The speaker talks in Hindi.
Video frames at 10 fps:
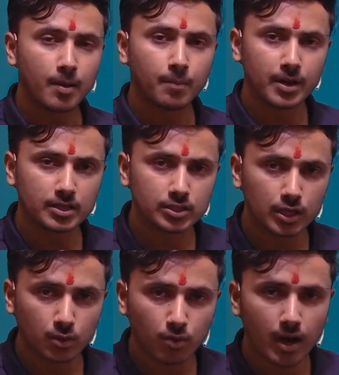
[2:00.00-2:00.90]
आप ब्रस से
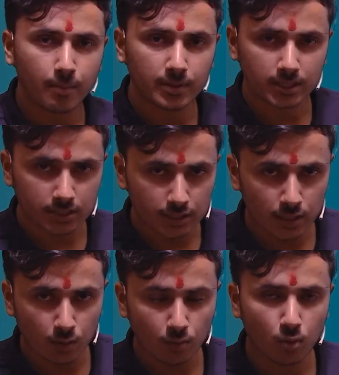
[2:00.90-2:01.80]
हो आप मत्स्य से
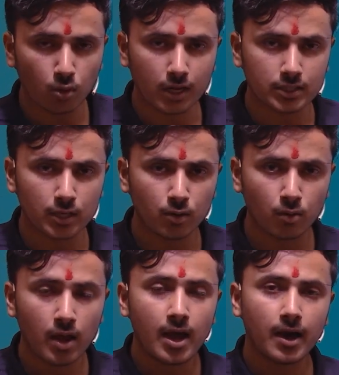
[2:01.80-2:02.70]
हो कोटा से हो
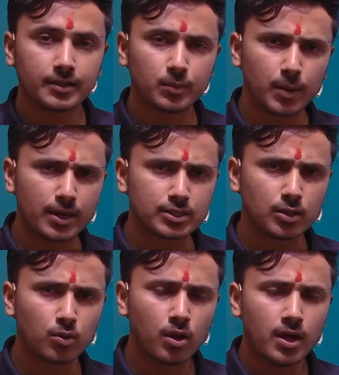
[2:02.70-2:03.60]
अजमेर से
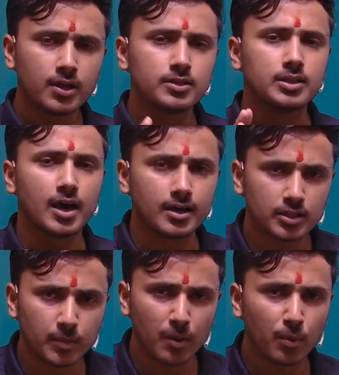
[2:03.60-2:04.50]
हो जहाँ
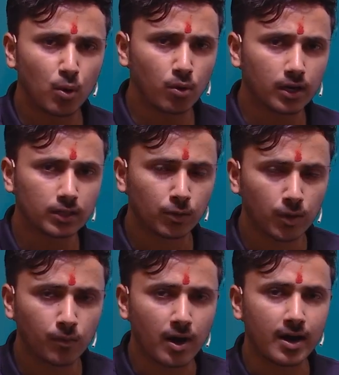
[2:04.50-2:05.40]
से भी आप बिलोंग करते हो ना
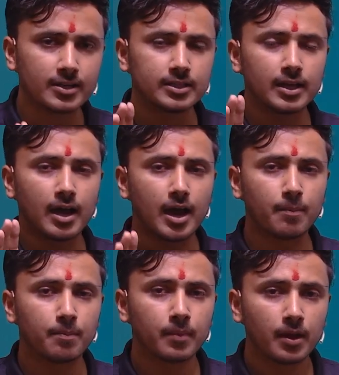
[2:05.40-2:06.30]
वहाँ से
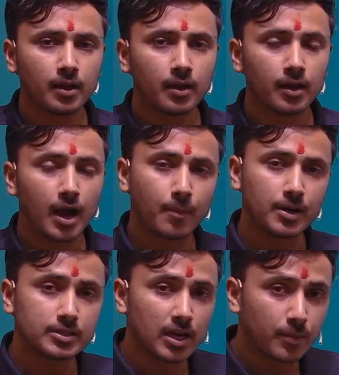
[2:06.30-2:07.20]
आप
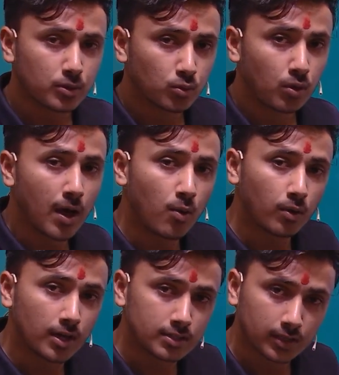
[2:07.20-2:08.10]
अपने सिलेबस को डाउनलोड
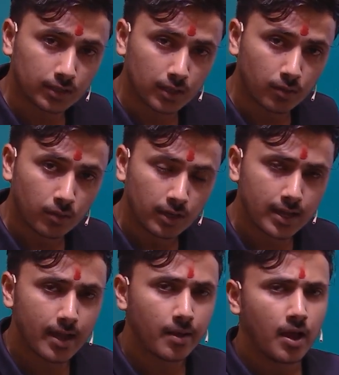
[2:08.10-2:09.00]
कर सकते हो
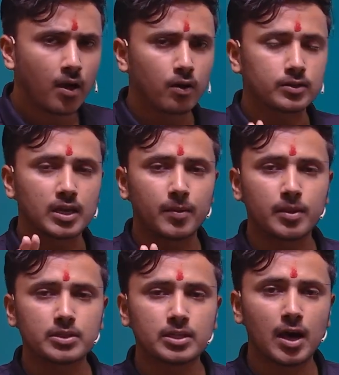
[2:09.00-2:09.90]
ठीक है और
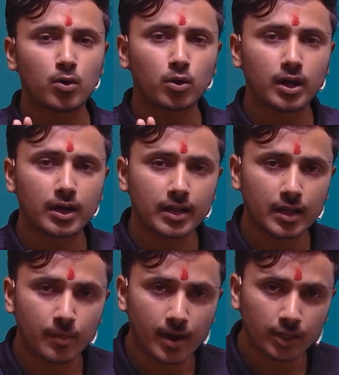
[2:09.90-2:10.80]
सिलेबस डाउनलोड करने
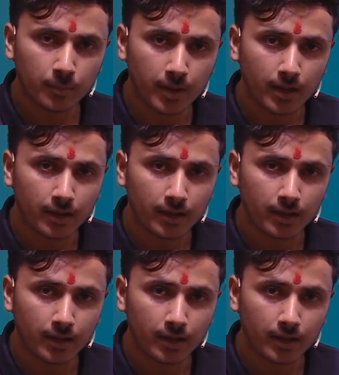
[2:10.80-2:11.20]
के बाद में